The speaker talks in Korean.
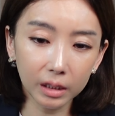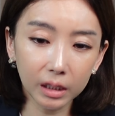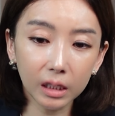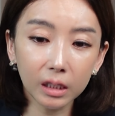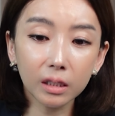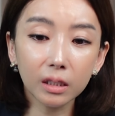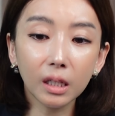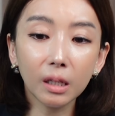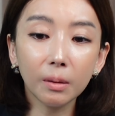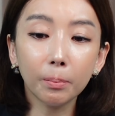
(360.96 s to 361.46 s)

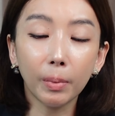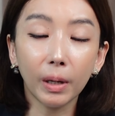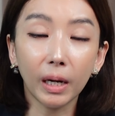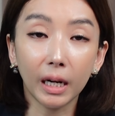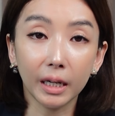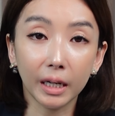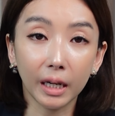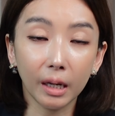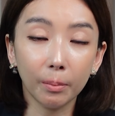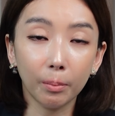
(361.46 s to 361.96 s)
시스템
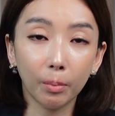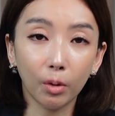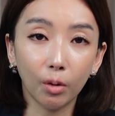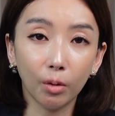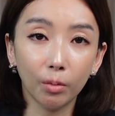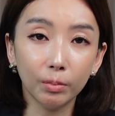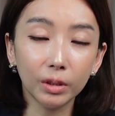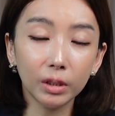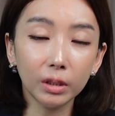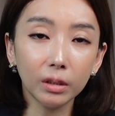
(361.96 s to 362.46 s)

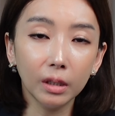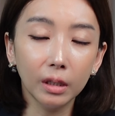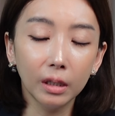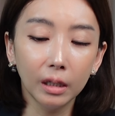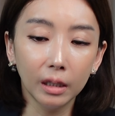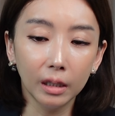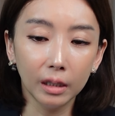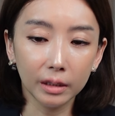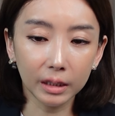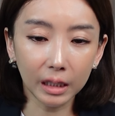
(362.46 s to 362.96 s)
파괴범을
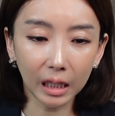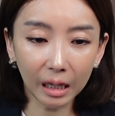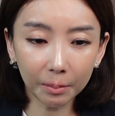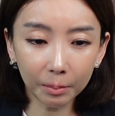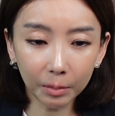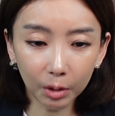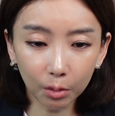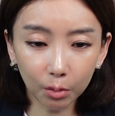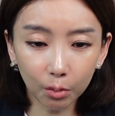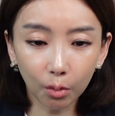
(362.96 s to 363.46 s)

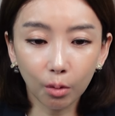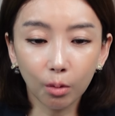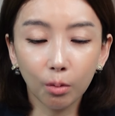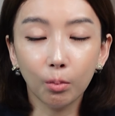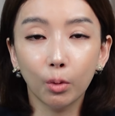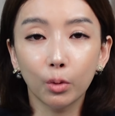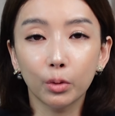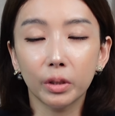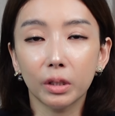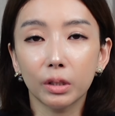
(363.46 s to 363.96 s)
사면도
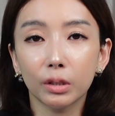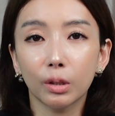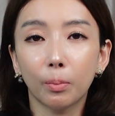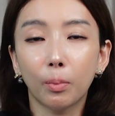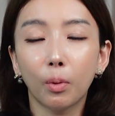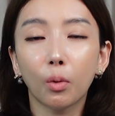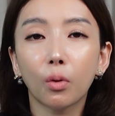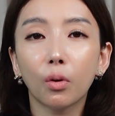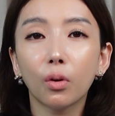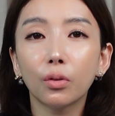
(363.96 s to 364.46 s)
모자라서
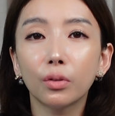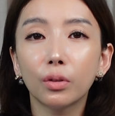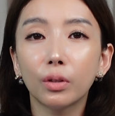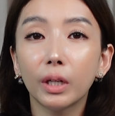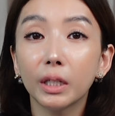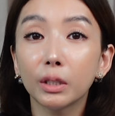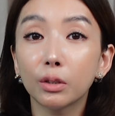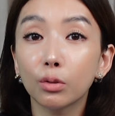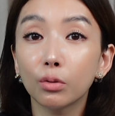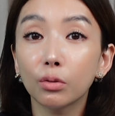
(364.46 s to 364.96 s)
복권을
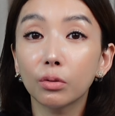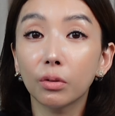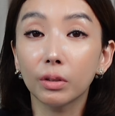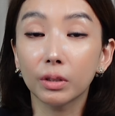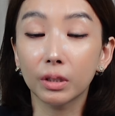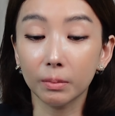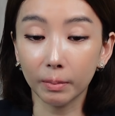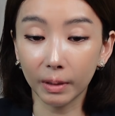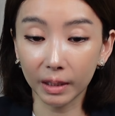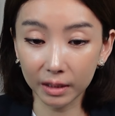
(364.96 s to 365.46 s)
해주는
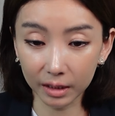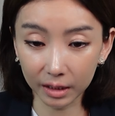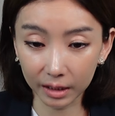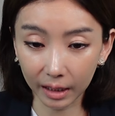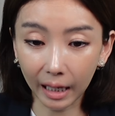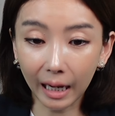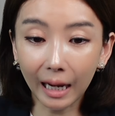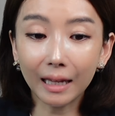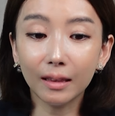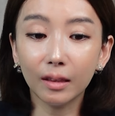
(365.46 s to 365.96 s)
것은
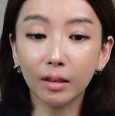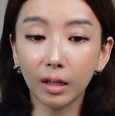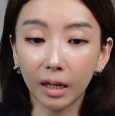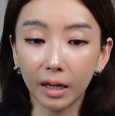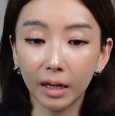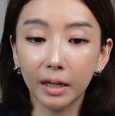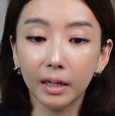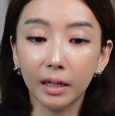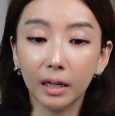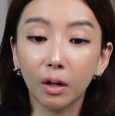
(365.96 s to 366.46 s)
맞지
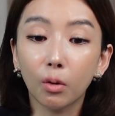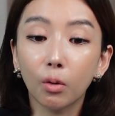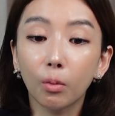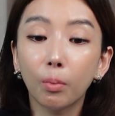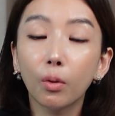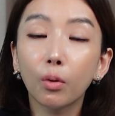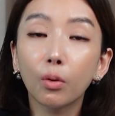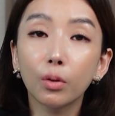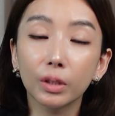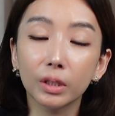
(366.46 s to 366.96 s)
않다라고
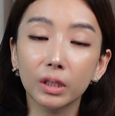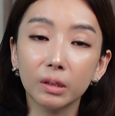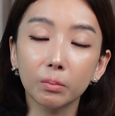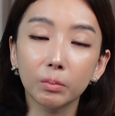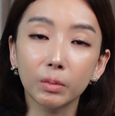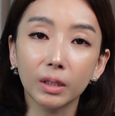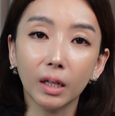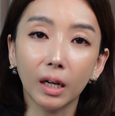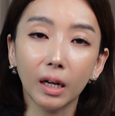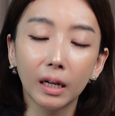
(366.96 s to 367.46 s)
보고
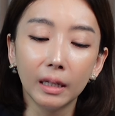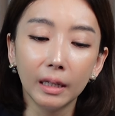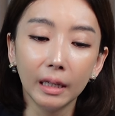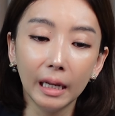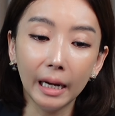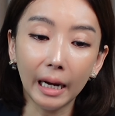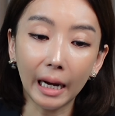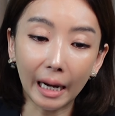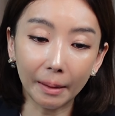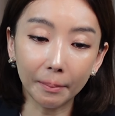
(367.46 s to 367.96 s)
있습니다.
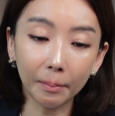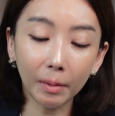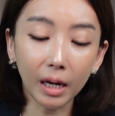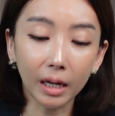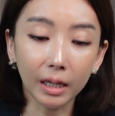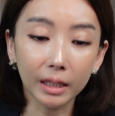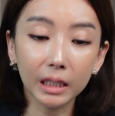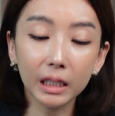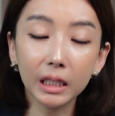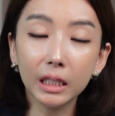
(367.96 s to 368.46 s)

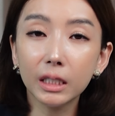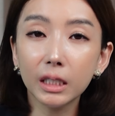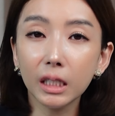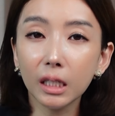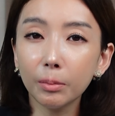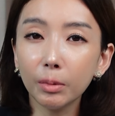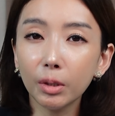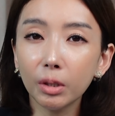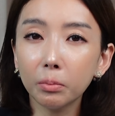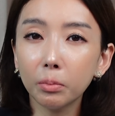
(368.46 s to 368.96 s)
아마
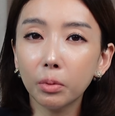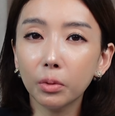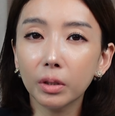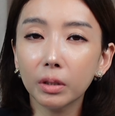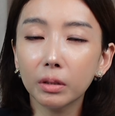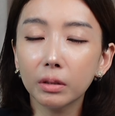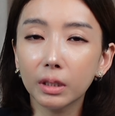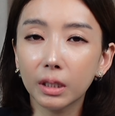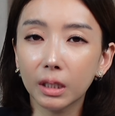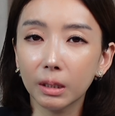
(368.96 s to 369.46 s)

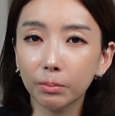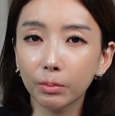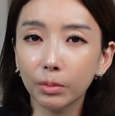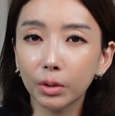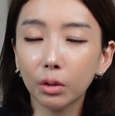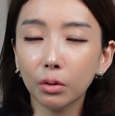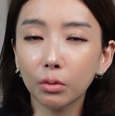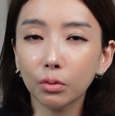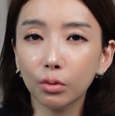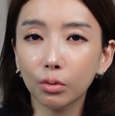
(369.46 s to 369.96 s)
이재명보다는
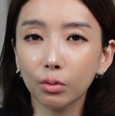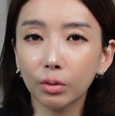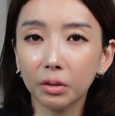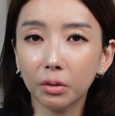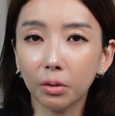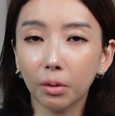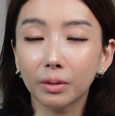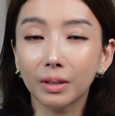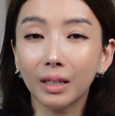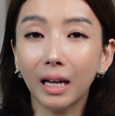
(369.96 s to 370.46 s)
김경수가
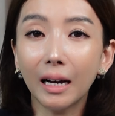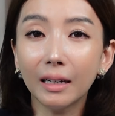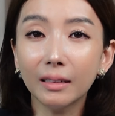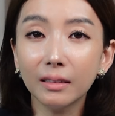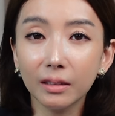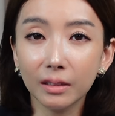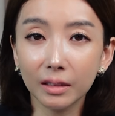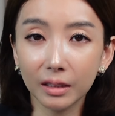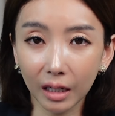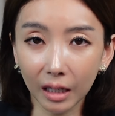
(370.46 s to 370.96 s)
더
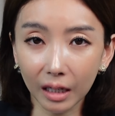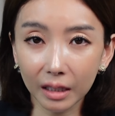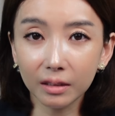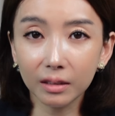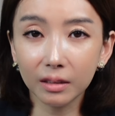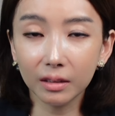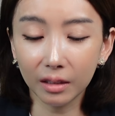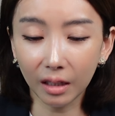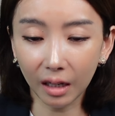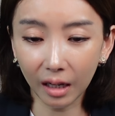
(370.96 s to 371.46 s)
나은
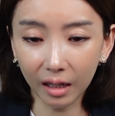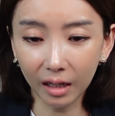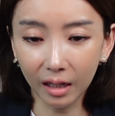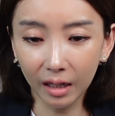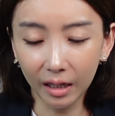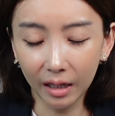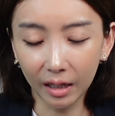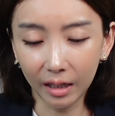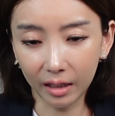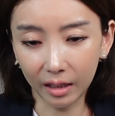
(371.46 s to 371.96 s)
카드다
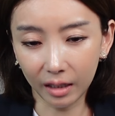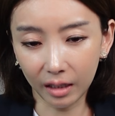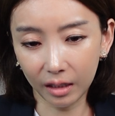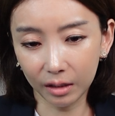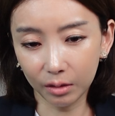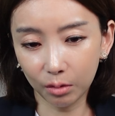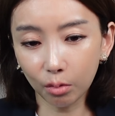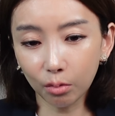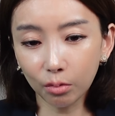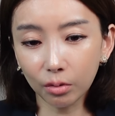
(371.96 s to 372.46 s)

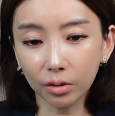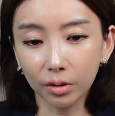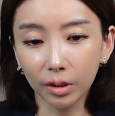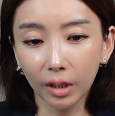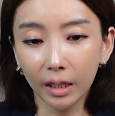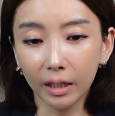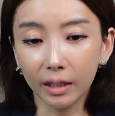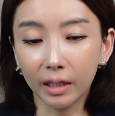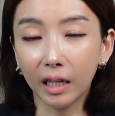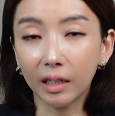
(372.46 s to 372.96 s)
아, 또는
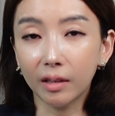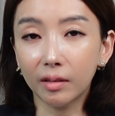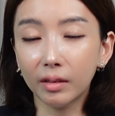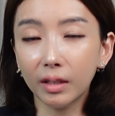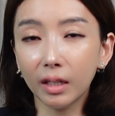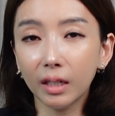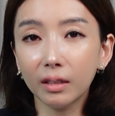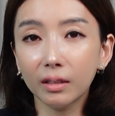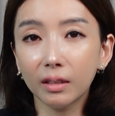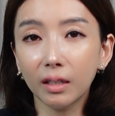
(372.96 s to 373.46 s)

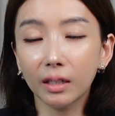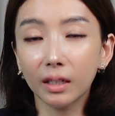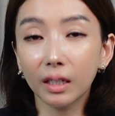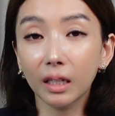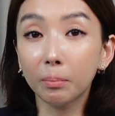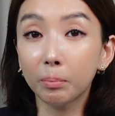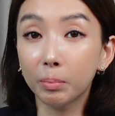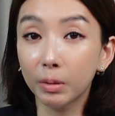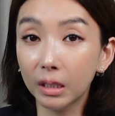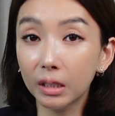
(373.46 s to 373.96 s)

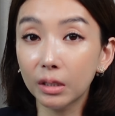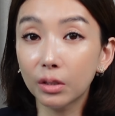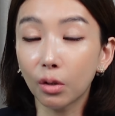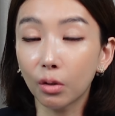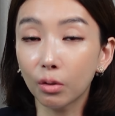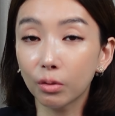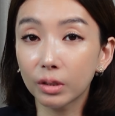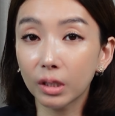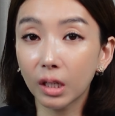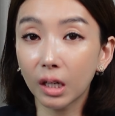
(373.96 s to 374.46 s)
개딸당의
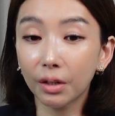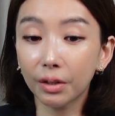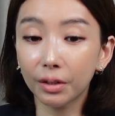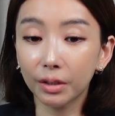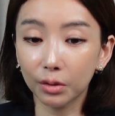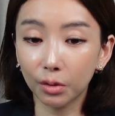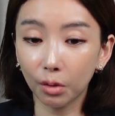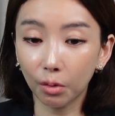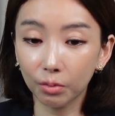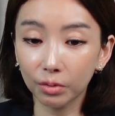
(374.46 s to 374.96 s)

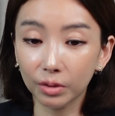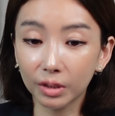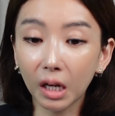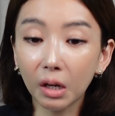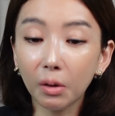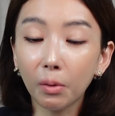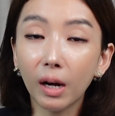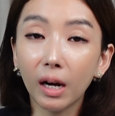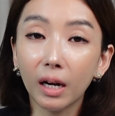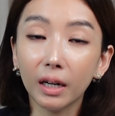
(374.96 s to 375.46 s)
비정상화를
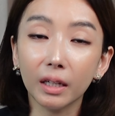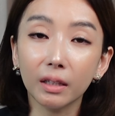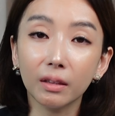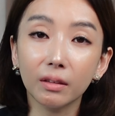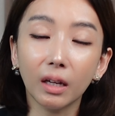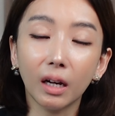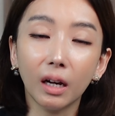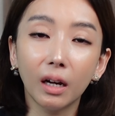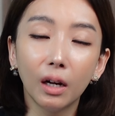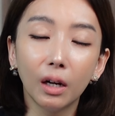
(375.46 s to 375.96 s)

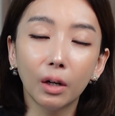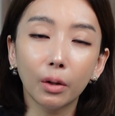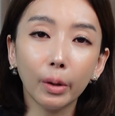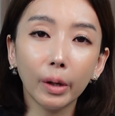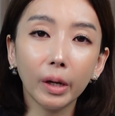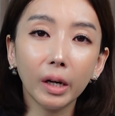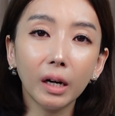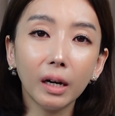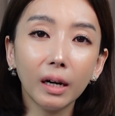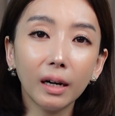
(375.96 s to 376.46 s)
정상화하겠다
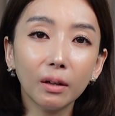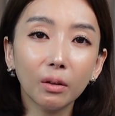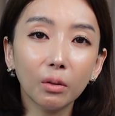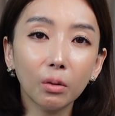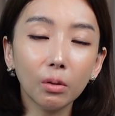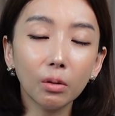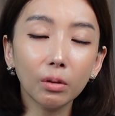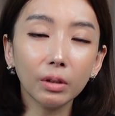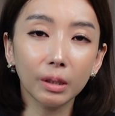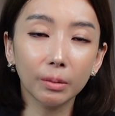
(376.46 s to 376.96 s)

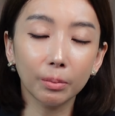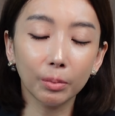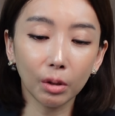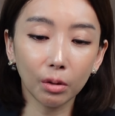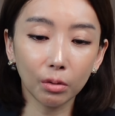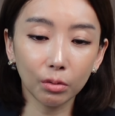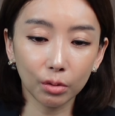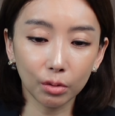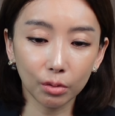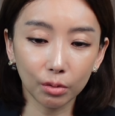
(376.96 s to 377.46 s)
꾀하고
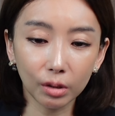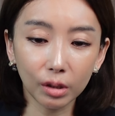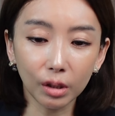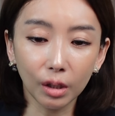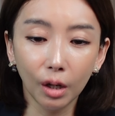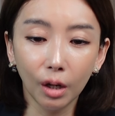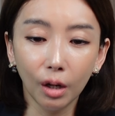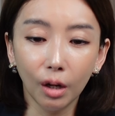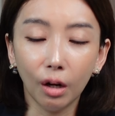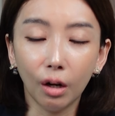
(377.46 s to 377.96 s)
김경수를
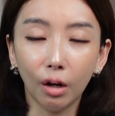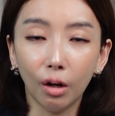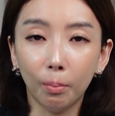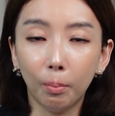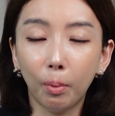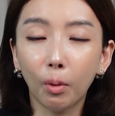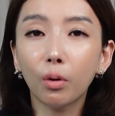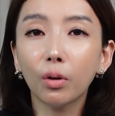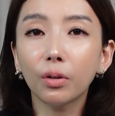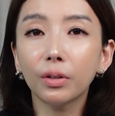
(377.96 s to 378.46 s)
어,
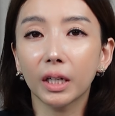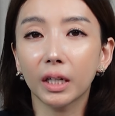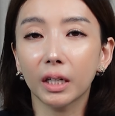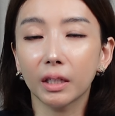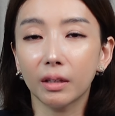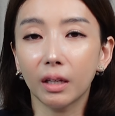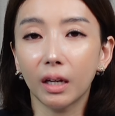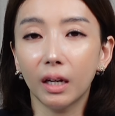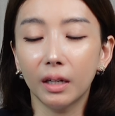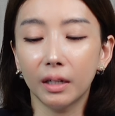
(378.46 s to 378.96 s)

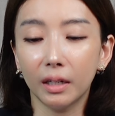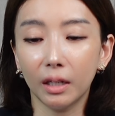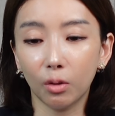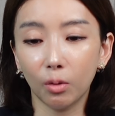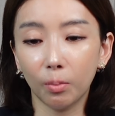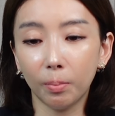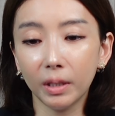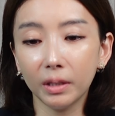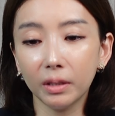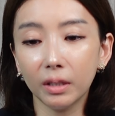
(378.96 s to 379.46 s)

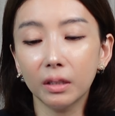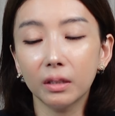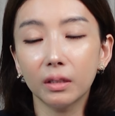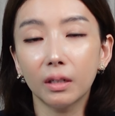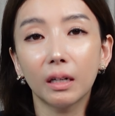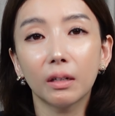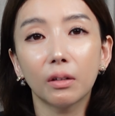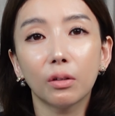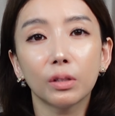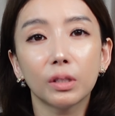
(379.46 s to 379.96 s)
복권하겠다라고
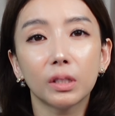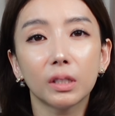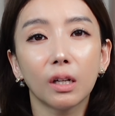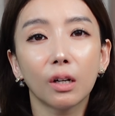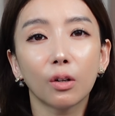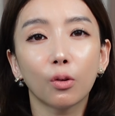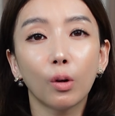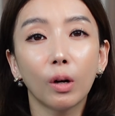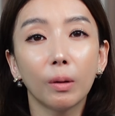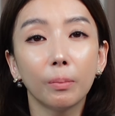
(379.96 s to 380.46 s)
판단을 한
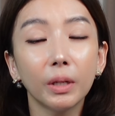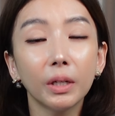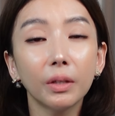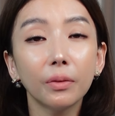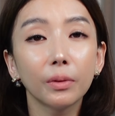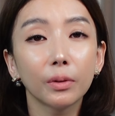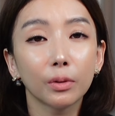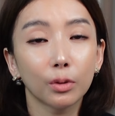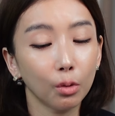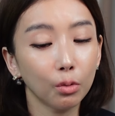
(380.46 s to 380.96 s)
것이라고
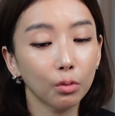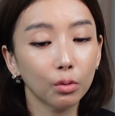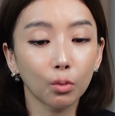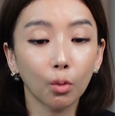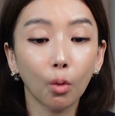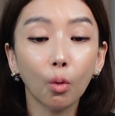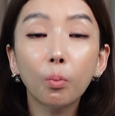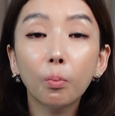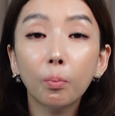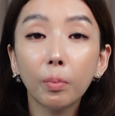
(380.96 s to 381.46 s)
하면
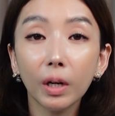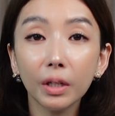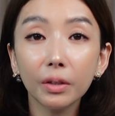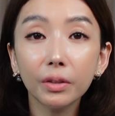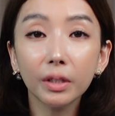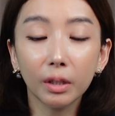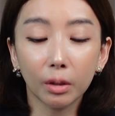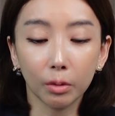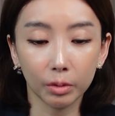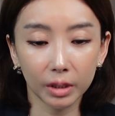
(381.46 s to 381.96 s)
저는
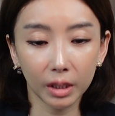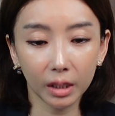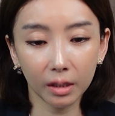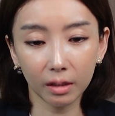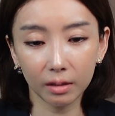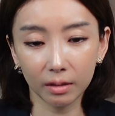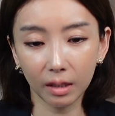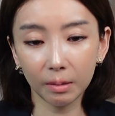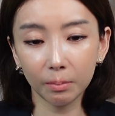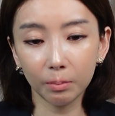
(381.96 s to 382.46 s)
오판이라고
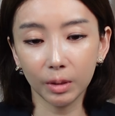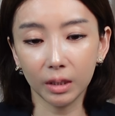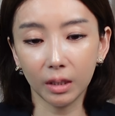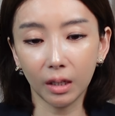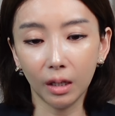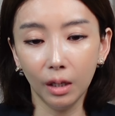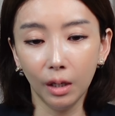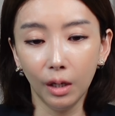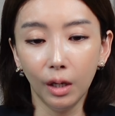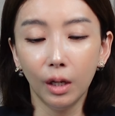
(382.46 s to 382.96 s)
생각을 합니다.